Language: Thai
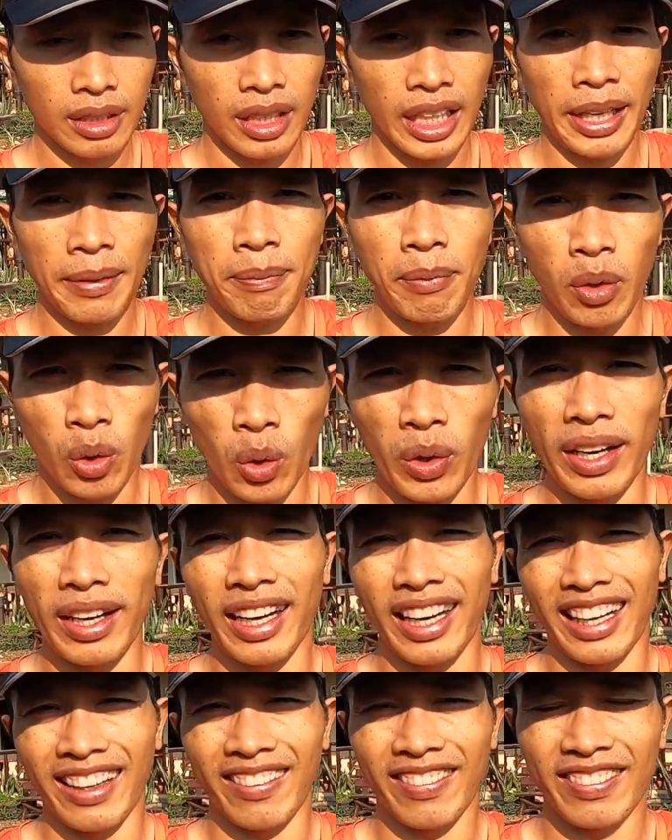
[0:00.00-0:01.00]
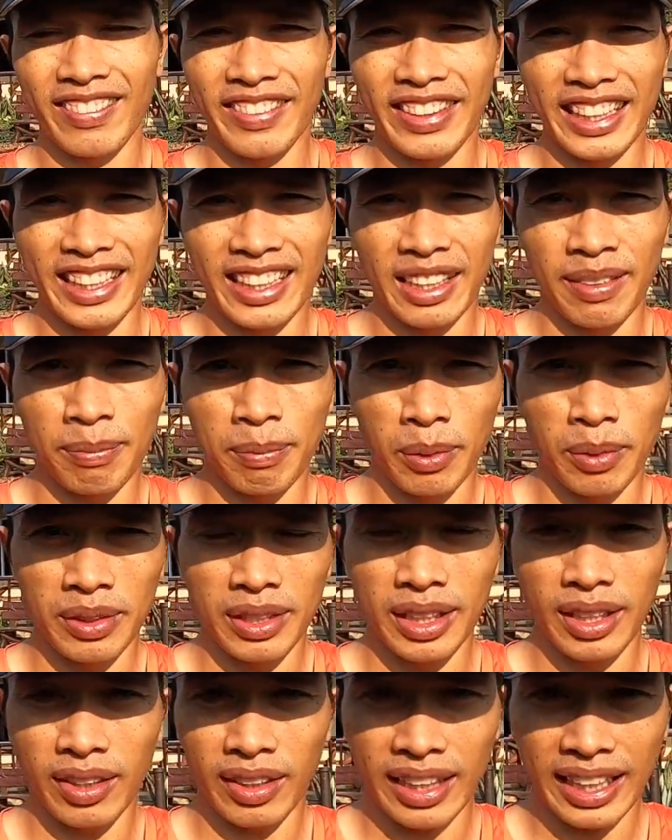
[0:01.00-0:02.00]
เข้มข้นนะเป็นเทมโป
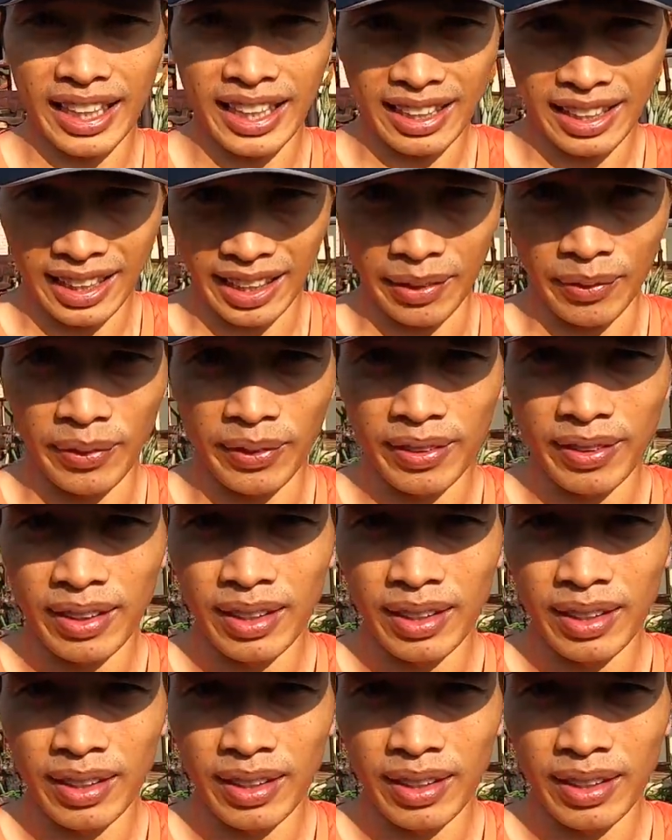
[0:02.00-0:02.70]
ที่ค่อนข้างเร็ว